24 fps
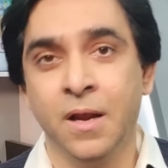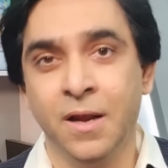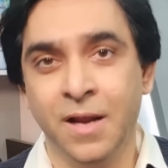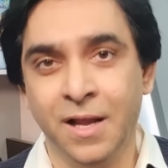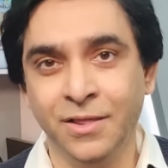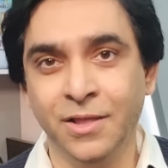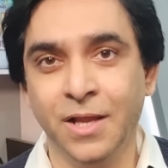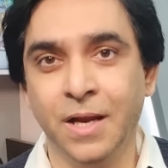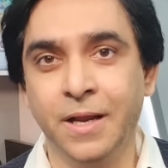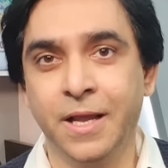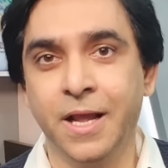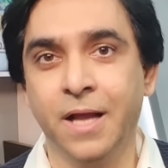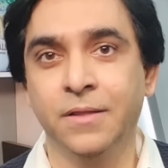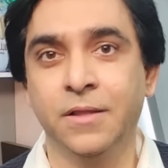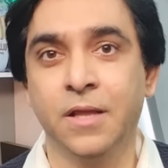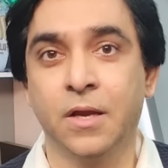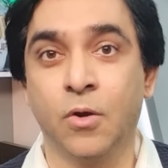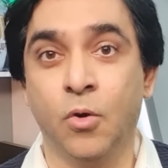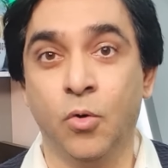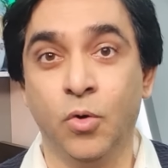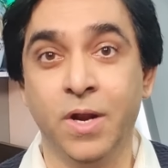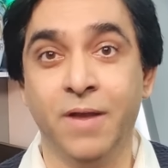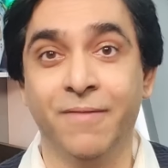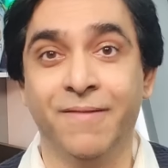लंदन के
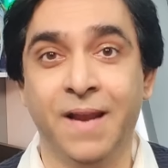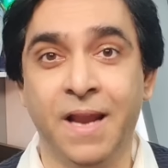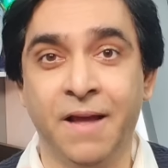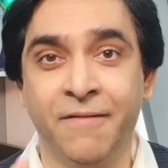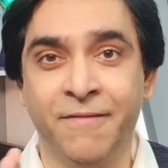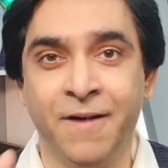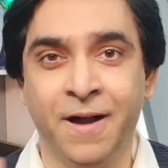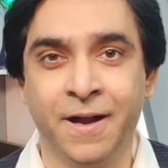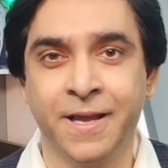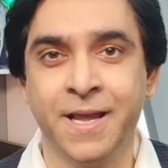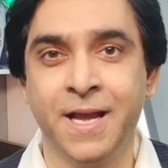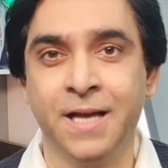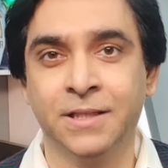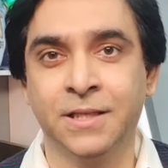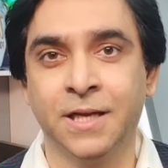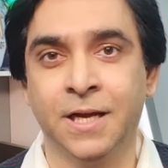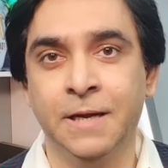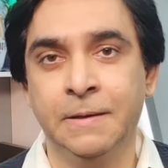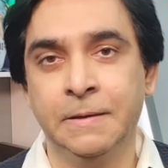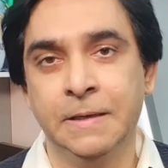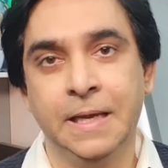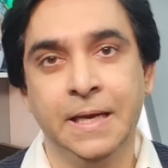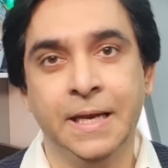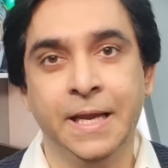अंदर होने वाला वाक़
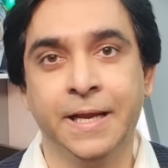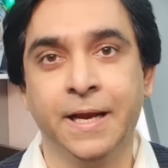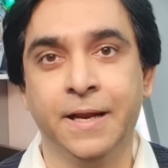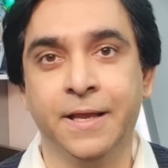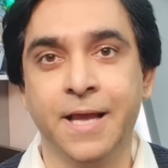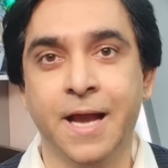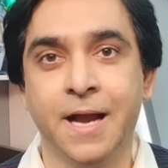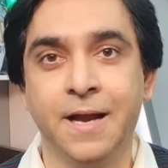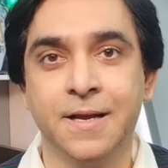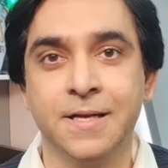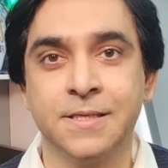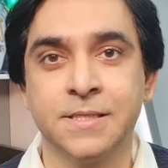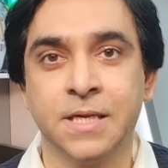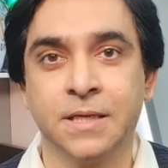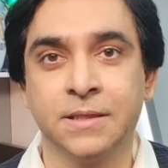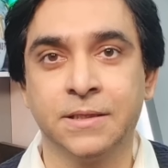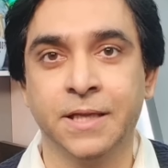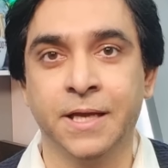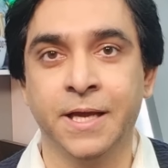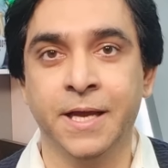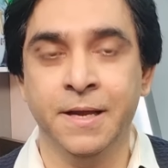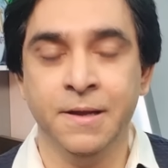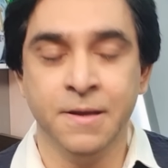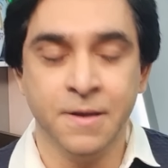था लेकिन क्या कर
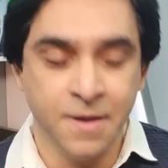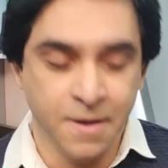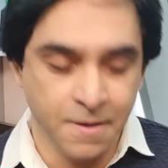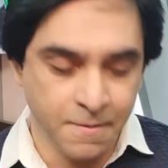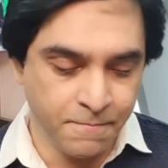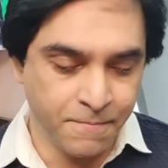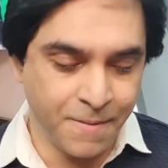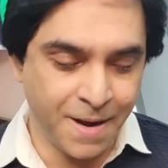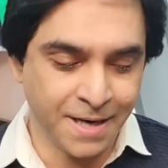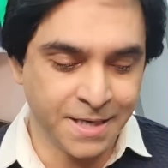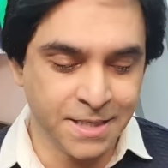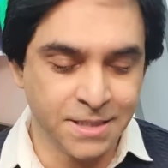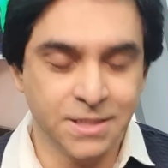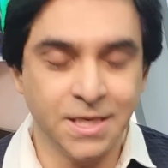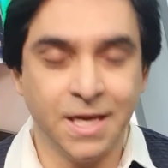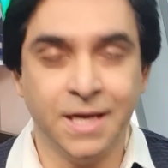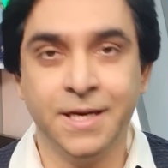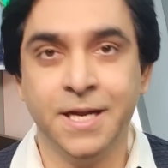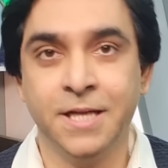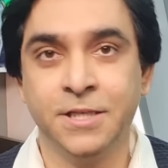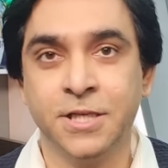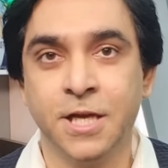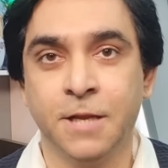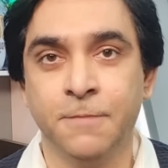सकते हैं
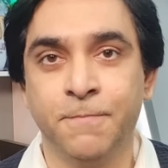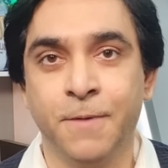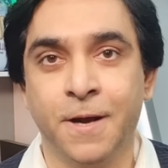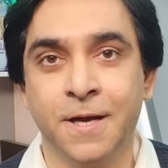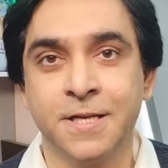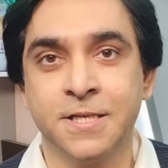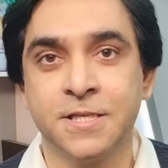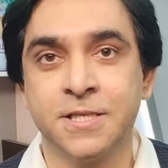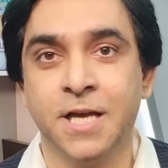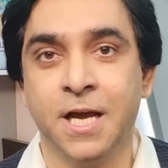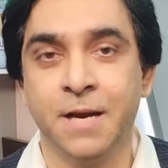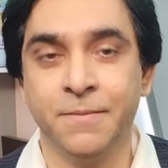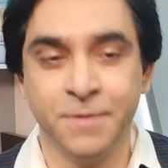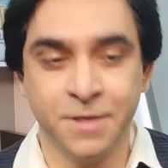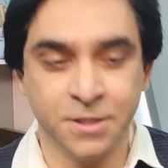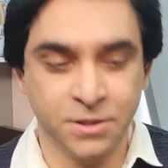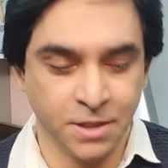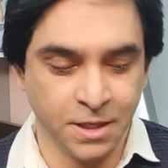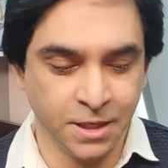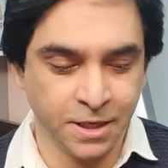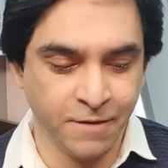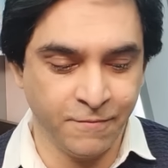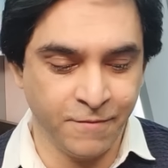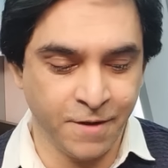पाकिस्तान है शायद पाकिस्तान में
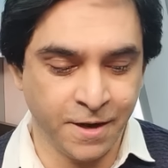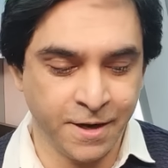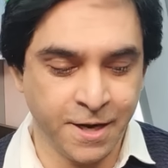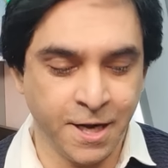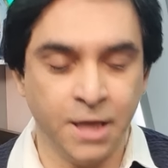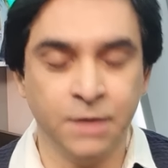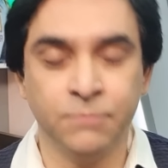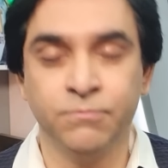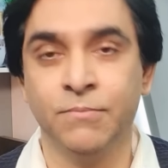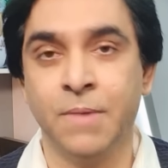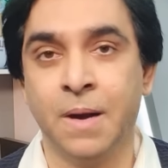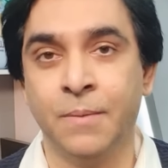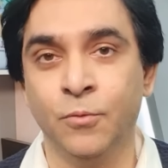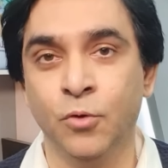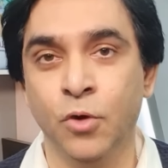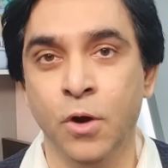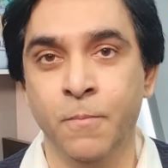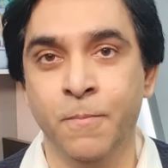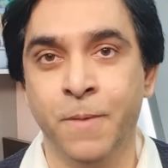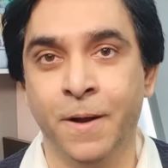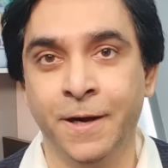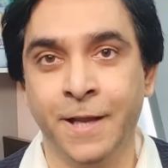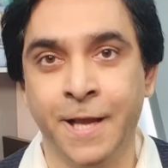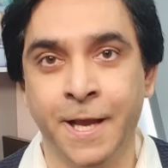इस तरह के वाकत
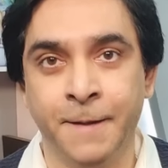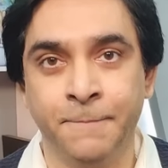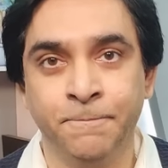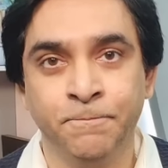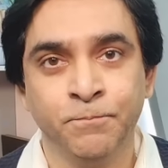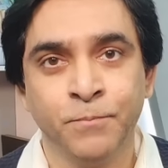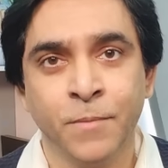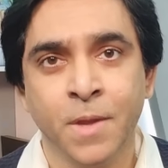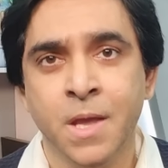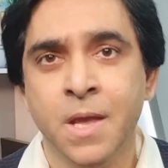मामूल बन गए